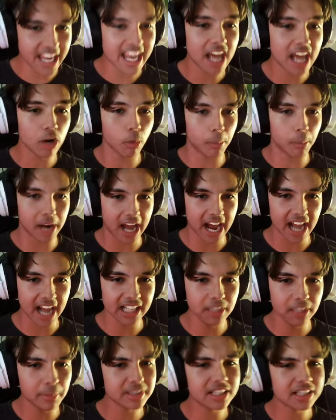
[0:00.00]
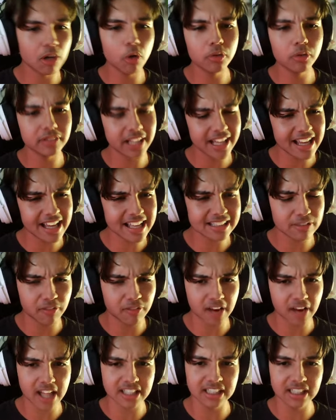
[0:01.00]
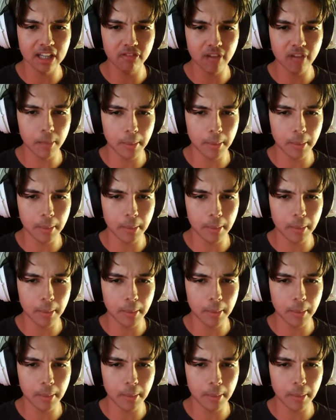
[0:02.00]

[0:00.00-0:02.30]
Herobrine, mas acontece, Fred, não vem me